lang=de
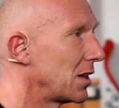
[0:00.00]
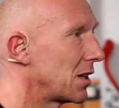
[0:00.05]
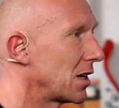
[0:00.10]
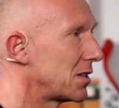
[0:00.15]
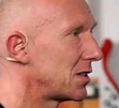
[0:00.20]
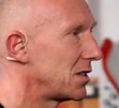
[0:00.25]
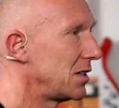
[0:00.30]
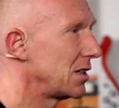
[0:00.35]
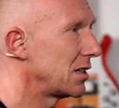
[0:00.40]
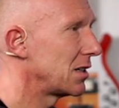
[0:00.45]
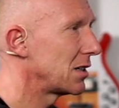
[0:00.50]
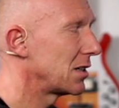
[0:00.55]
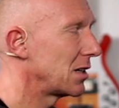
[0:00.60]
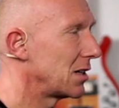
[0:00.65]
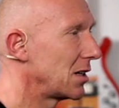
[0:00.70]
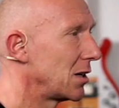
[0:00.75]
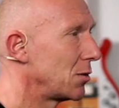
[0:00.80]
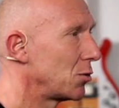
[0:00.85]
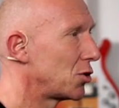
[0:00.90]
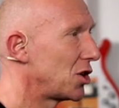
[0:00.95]
dass hier
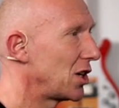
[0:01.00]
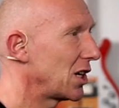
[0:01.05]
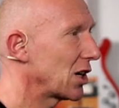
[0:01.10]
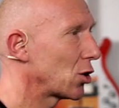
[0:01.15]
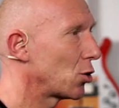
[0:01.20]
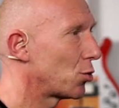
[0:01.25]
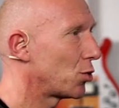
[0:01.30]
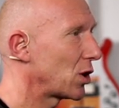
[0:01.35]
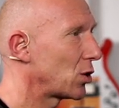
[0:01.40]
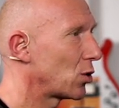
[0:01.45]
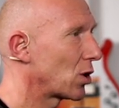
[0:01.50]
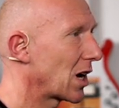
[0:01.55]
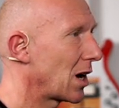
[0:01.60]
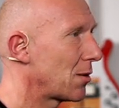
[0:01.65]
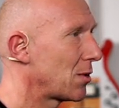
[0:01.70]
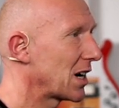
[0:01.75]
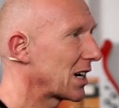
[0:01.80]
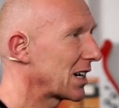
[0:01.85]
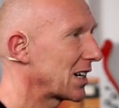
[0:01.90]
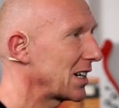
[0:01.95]
im
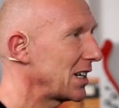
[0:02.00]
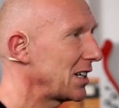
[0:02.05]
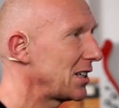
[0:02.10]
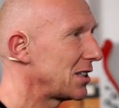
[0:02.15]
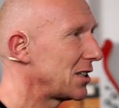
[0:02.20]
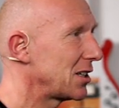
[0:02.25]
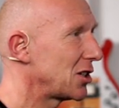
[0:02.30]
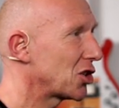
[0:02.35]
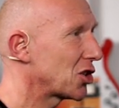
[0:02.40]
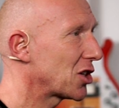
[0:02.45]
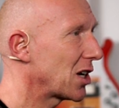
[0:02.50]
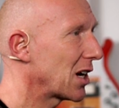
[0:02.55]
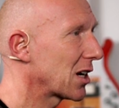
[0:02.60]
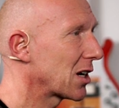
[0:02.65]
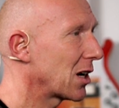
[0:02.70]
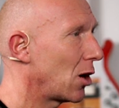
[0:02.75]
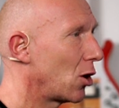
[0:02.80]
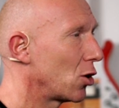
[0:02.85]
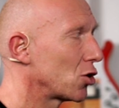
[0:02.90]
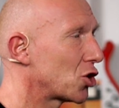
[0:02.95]
Stereopanorama richtig
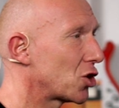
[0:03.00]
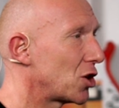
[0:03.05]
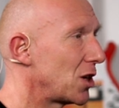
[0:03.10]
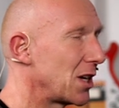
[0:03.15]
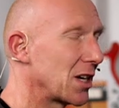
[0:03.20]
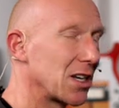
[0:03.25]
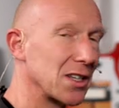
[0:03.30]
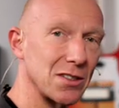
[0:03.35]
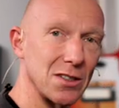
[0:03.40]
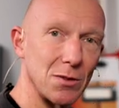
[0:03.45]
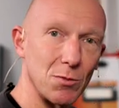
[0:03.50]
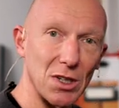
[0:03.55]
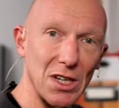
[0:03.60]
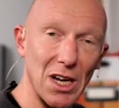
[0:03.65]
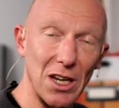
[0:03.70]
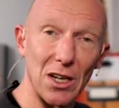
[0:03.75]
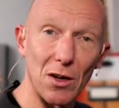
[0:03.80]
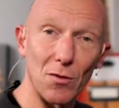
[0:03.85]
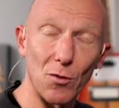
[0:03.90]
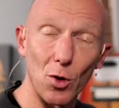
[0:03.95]
starke Ausschläge sind. Mit
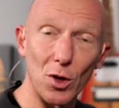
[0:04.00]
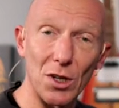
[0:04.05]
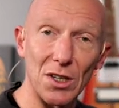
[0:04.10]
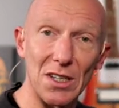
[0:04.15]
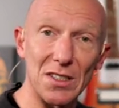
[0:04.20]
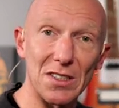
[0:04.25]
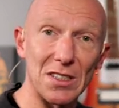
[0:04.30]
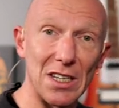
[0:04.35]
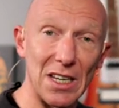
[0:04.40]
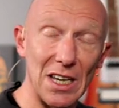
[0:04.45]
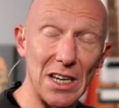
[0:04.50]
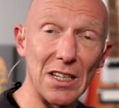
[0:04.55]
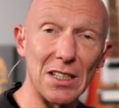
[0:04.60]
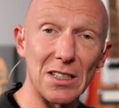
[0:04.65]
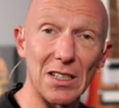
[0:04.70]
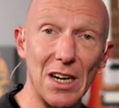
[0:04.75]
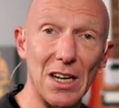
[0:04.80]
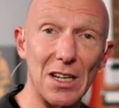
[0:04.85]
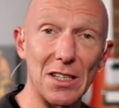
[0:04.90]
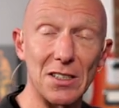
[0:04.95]
anderen Worten, das
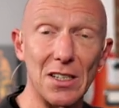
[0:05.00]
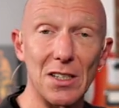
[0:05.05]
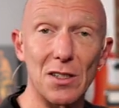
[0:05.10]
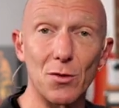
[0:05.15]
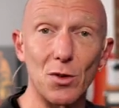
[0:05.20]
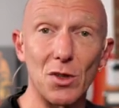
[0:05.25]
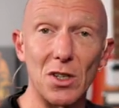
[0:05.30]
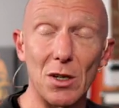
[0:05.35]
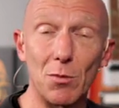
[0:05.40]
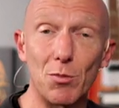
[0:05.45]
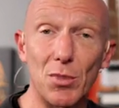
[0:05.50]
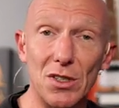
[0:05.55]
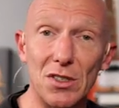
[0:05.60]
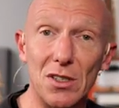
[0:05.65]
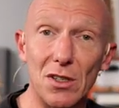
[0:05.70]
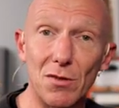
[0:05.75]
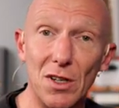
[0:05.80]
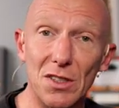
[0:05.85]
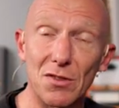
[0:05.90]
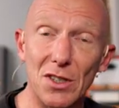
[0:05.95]
Gegenteil ist jetzt von dem
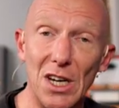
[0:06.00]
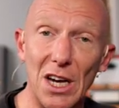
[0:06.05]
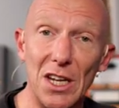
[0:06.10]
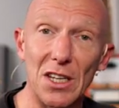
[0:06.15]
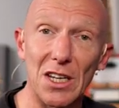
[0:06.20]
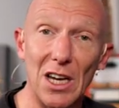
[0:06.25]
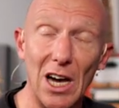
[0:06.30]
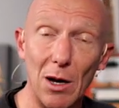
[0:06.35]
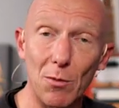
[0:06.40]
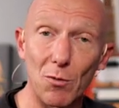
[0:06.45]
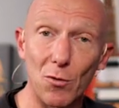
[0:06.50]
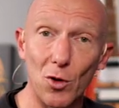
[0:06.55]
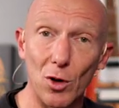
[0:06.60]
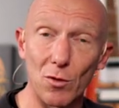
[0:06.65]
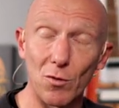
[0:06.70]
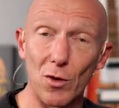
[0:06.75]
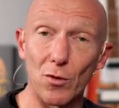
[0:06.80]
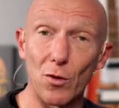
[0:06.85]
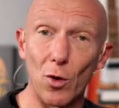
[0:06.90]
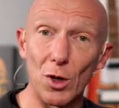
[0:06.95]
passiert, was wir eigentlich haben
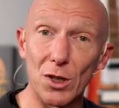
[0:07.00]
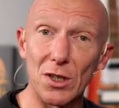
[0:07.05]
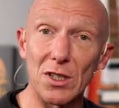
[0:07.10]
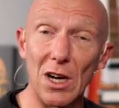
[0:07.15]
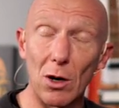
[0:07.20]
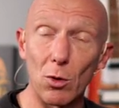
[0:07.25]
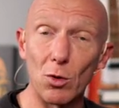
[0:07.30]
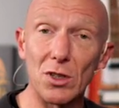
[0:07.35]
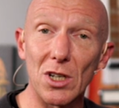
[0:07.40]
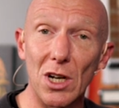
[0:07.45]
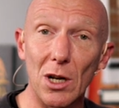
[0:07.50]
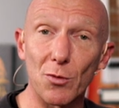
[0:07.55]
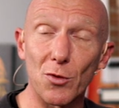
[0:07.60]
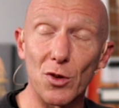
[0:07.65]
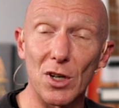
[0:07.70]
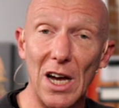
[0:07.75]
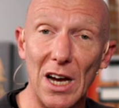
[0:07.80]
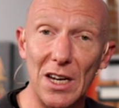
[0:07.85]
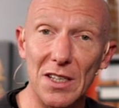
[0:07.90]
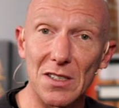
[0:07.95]
wollten. Wir wollten ja unterhalb
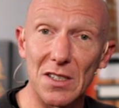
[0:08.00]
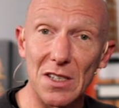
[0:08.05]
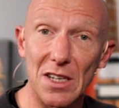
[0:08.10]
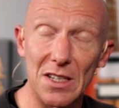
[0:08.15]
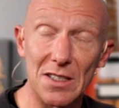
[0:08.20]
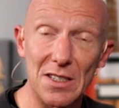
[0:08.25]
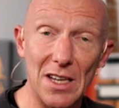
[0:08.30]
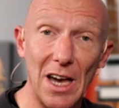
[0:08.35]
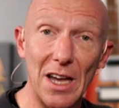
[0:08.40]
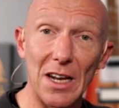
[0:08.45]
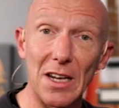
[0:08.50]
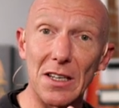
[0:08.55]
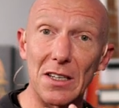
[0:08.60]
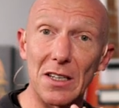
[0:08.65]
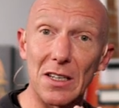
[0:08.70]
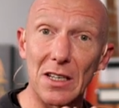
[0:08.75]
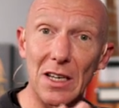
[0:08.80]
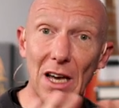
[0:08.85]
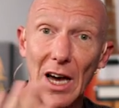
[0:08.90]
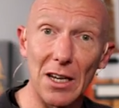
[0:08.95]
von 80 jetzt
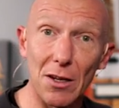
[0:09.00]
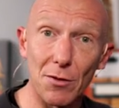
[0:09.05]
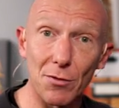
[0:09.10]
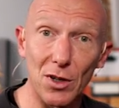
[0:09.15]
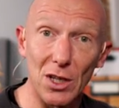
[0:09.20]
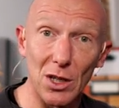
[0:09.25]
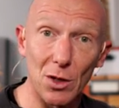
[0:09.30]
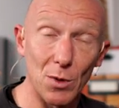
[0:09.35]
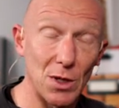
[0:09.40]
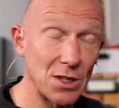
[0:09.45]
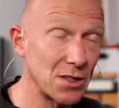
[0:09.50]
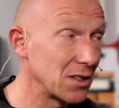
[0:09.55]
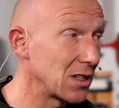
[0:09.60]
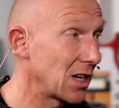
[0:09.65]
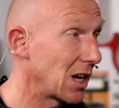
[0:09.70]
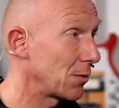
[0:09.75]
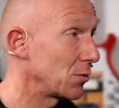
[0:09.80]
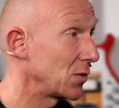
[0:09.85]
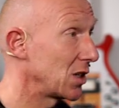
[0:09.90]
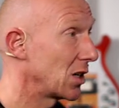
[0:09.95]
eigentlich keine
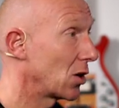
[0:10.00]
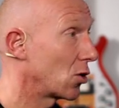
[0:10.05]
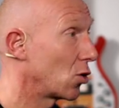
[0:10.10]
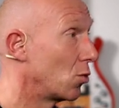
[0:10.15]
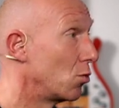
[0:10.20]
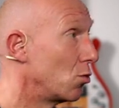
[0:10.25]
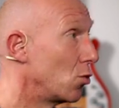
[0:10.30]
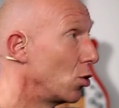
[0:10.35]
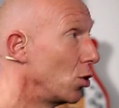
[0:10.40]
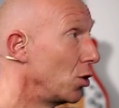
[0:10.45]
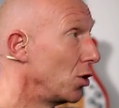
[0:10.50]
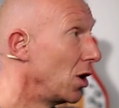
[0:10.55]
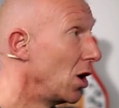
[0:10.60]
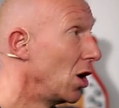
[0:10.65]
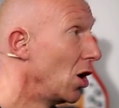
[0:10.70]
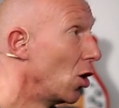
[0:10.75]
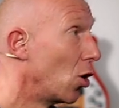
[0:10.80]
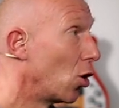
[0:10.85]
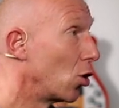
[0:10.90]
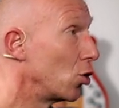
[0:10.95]
Frequenzen haben, die da rummüllen.
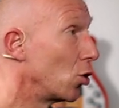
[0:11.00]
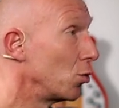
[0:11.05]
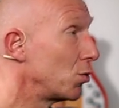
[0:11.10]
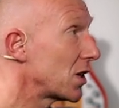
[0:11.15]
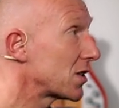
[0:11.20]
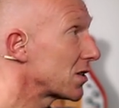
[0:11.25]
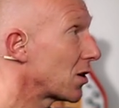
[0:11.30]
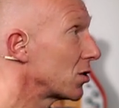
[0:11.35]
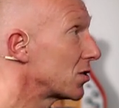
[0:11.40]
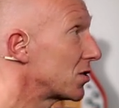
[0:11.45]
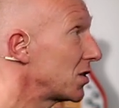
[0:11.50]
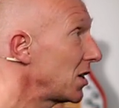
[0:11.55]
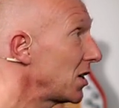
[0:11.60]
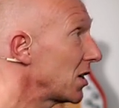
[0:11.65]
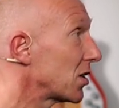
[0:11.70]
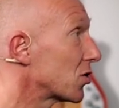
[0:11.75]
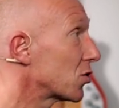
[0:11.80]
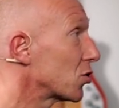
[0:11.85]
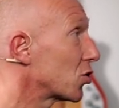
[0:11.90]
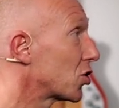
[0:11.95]
Und um das auch
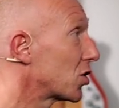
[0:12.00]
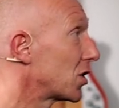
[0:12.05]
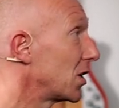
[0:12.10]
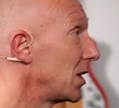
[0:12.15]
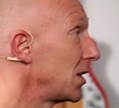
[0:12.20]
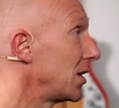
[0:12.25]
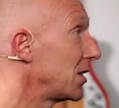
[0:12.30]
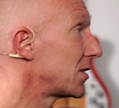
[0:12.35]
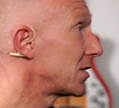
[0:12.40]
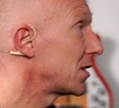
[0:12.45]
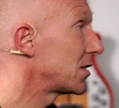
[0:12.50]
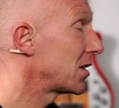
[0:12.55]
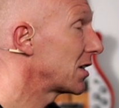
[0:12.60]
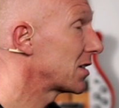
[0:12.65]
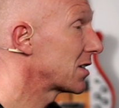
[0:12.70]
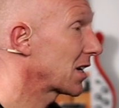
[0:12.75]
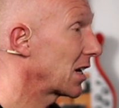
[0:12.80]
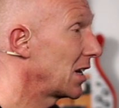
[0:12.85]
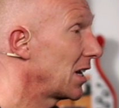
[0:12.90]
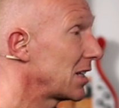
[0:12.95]
sicherzustellen, ist es
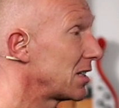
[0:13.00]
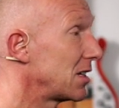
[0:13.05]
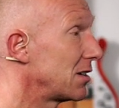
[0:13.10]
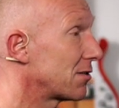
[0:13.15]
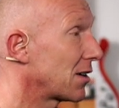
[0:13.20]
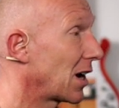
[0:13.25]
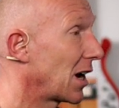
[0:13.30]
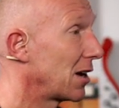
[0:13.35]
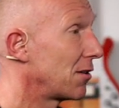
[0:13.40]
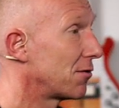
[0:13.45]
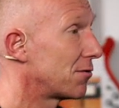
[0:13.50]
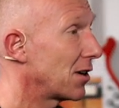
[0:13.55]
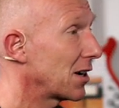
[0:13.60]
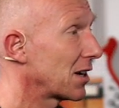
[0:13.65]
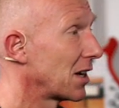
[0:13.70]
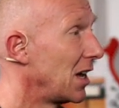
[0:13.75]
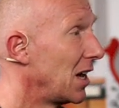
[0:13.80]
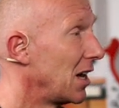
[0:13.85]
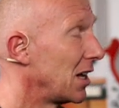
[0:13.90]
jetzt relativ einfach,